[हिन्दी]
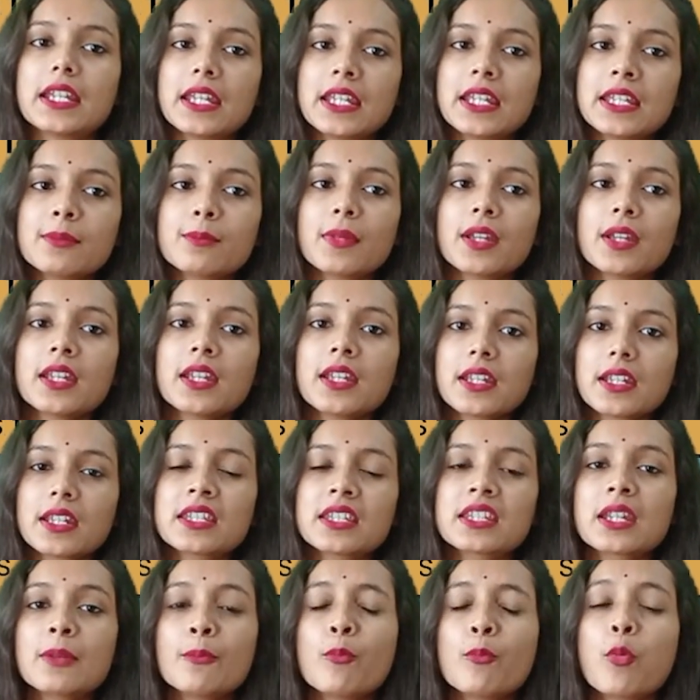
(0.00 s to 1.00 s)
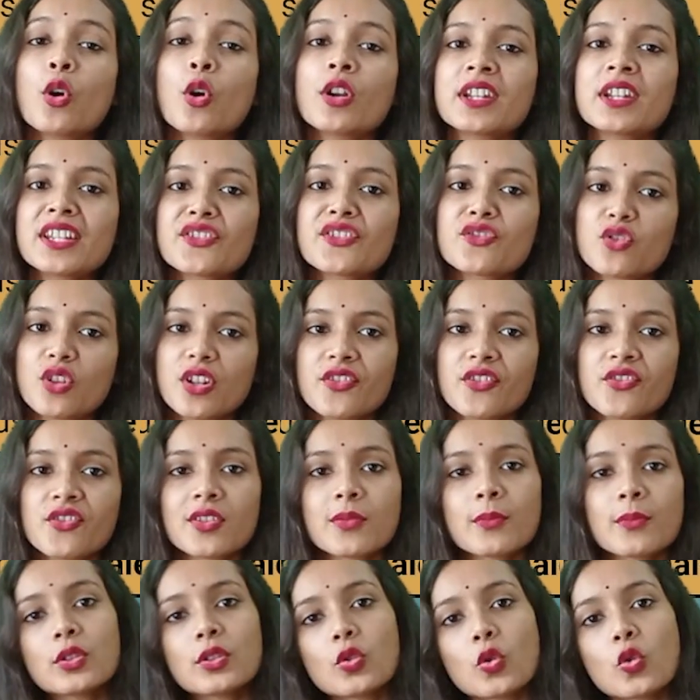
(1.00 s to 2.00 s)
इनमें इनके बॉडी स्ट्रक्चर
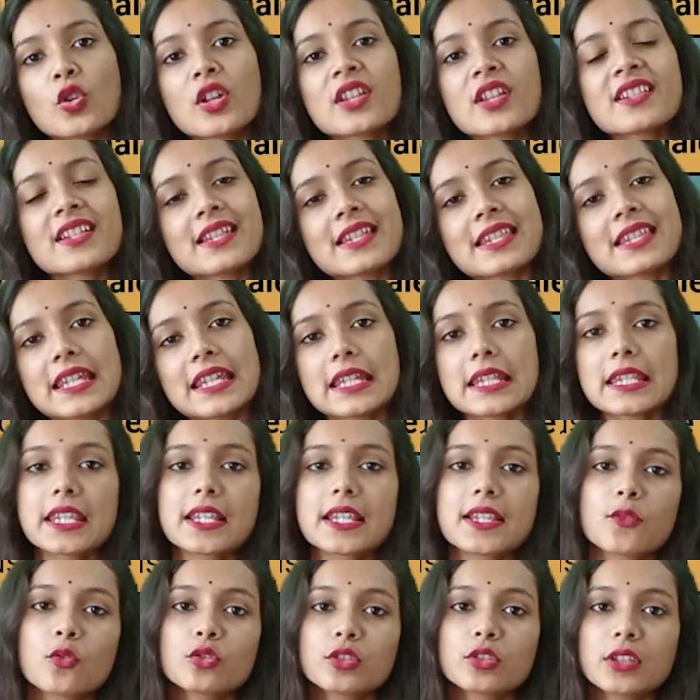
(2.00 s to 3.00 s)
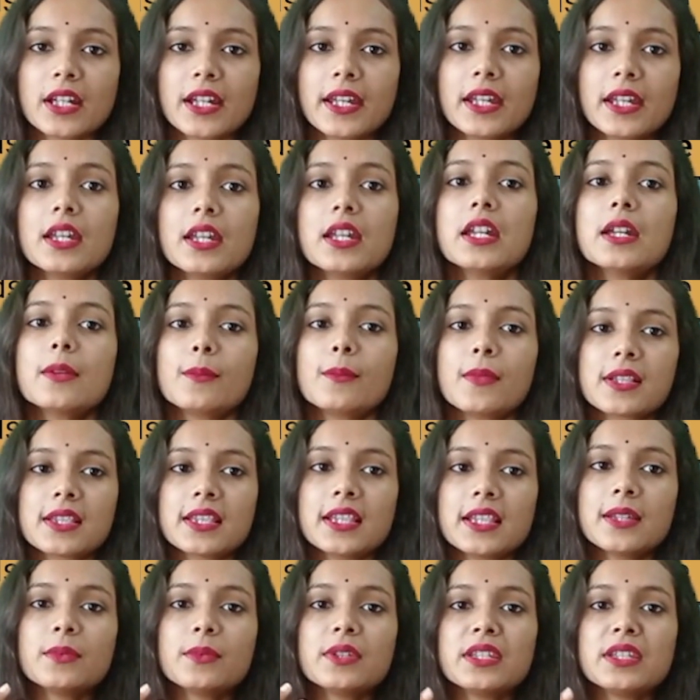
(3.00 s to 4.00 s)
में थोड़ा सा चेंजेस होता है
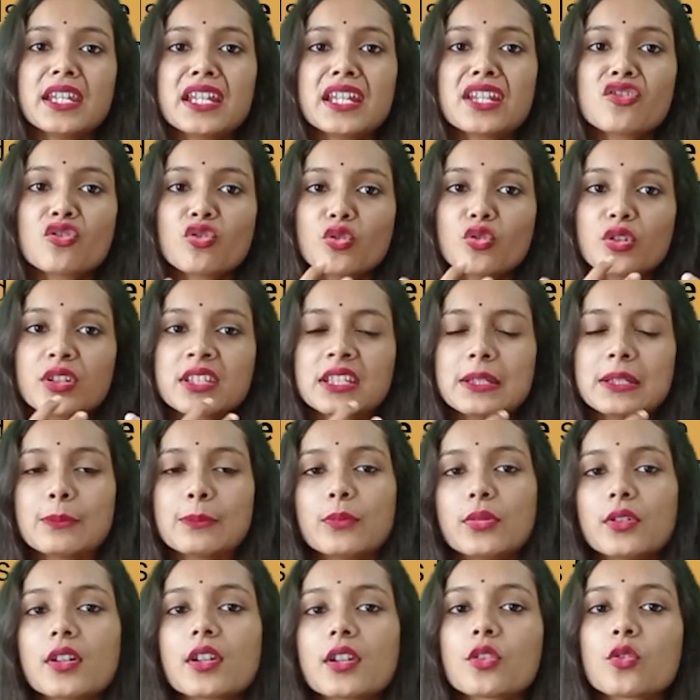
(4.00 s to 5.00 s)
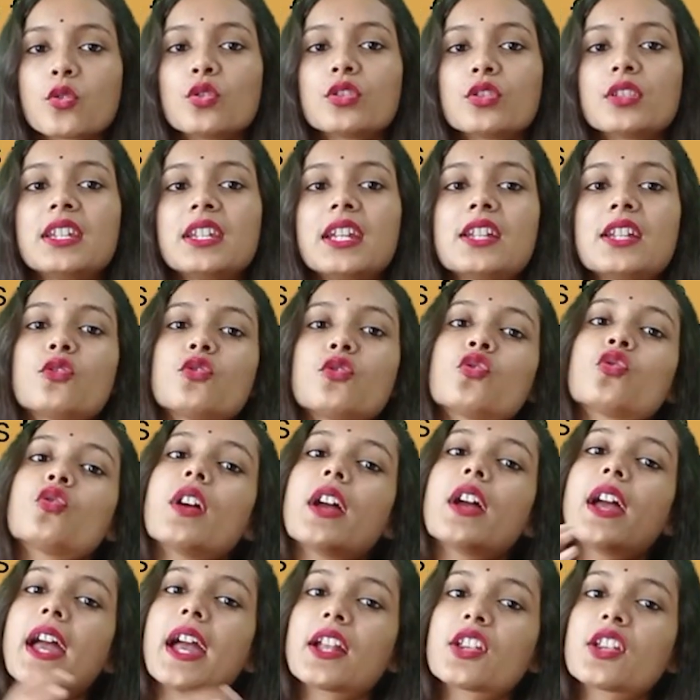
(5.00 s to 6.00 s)
मतलब ये जो इनकी बर्थ होती है तो जो
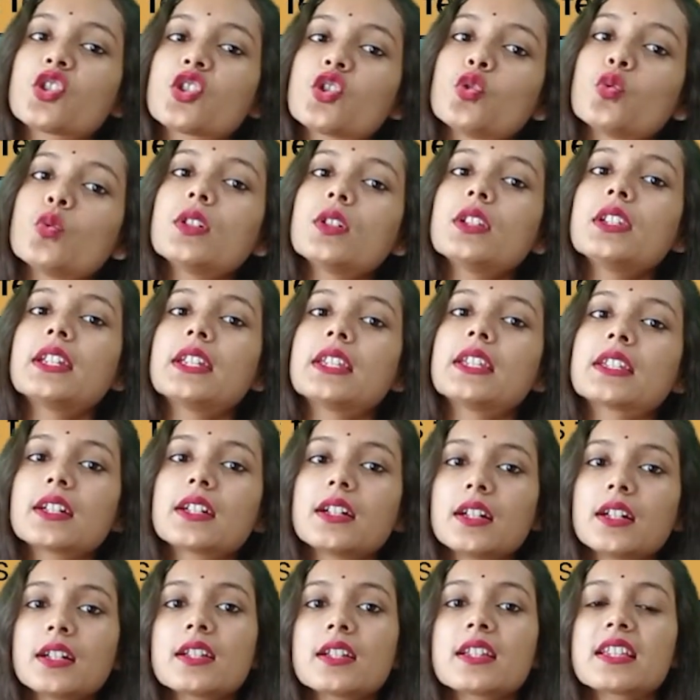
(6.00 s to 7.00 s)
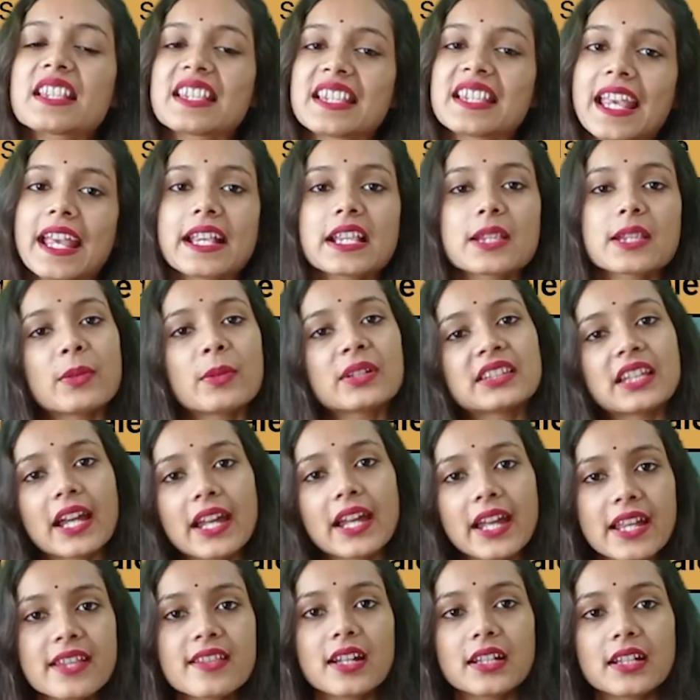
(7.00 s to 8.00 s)
एक्चुअल इनका सेक्स
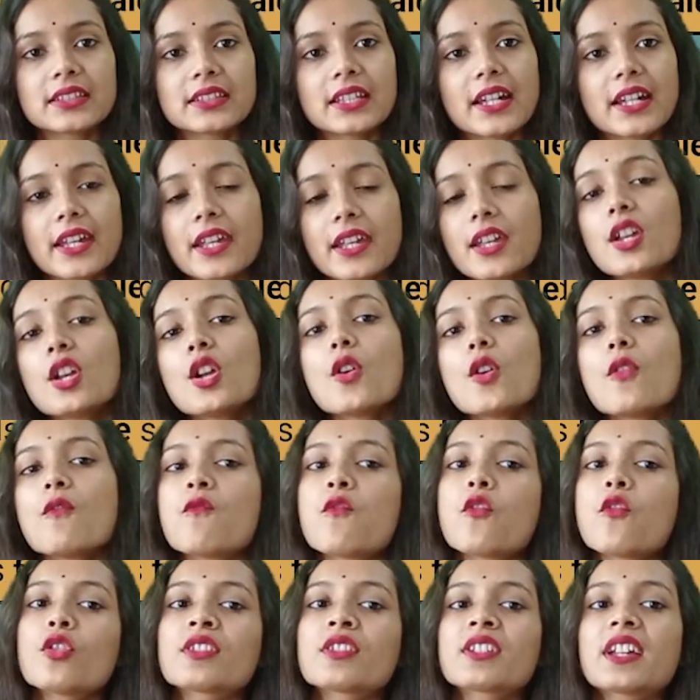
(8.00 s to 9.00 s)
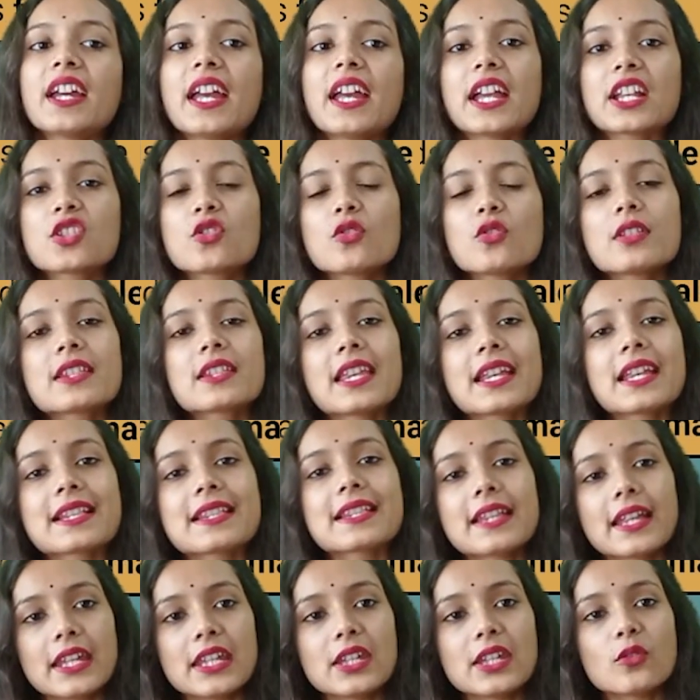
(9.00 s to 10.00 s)
बताया जाता है वो उनका एक्चुअल सेक्स
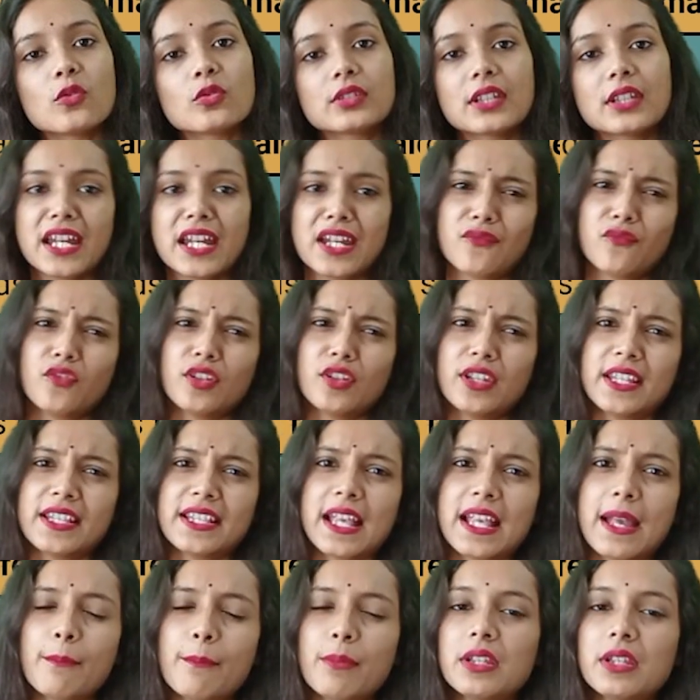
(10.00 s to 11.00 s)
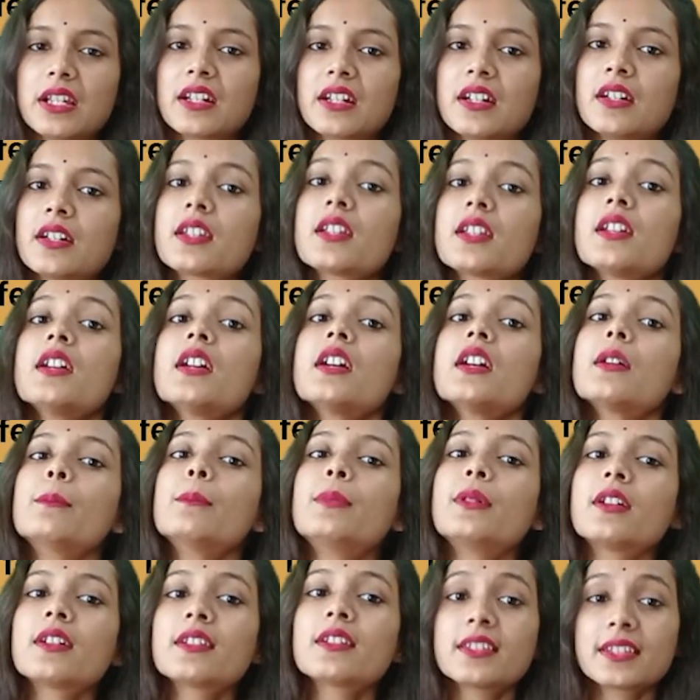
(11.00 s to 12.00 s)
नहीं होता है फॉर एग्जाम्पल अगर
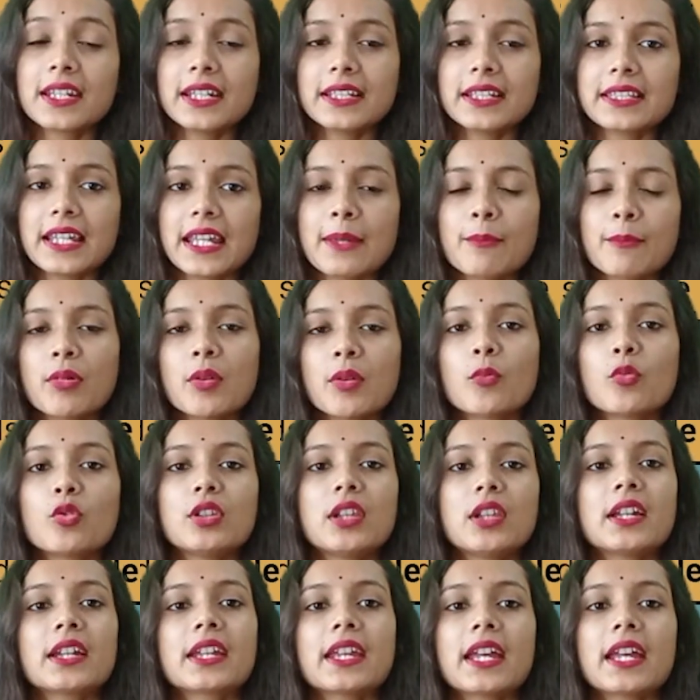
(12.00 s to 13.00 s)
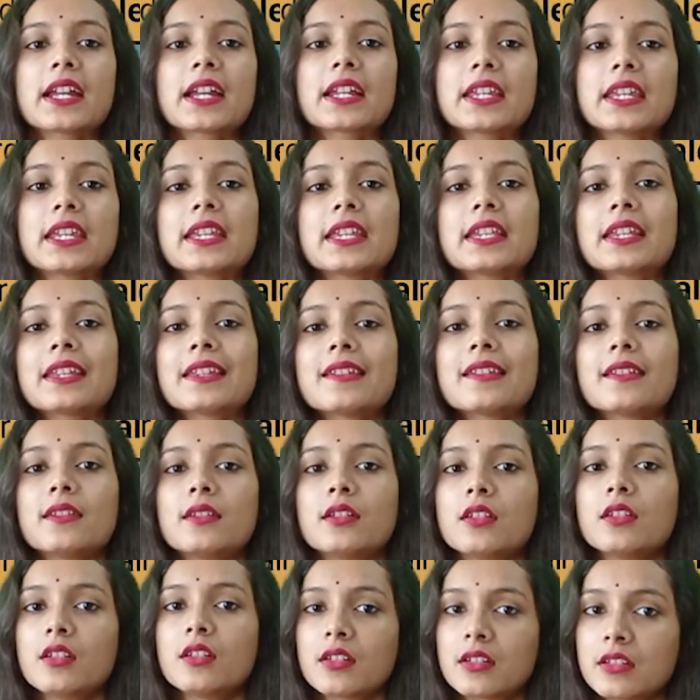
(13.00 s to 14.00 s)
बर्थ के टाइम पर बोला गया कि
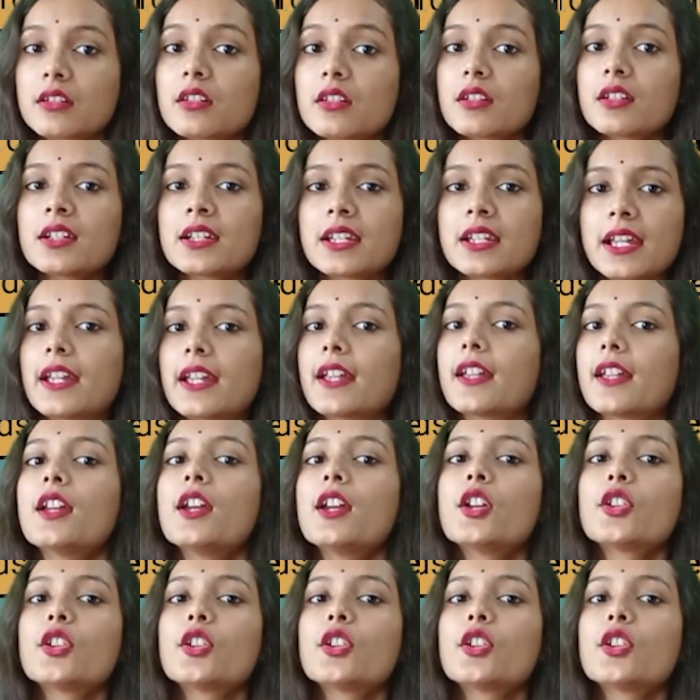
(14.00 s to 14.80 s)
गर्ल है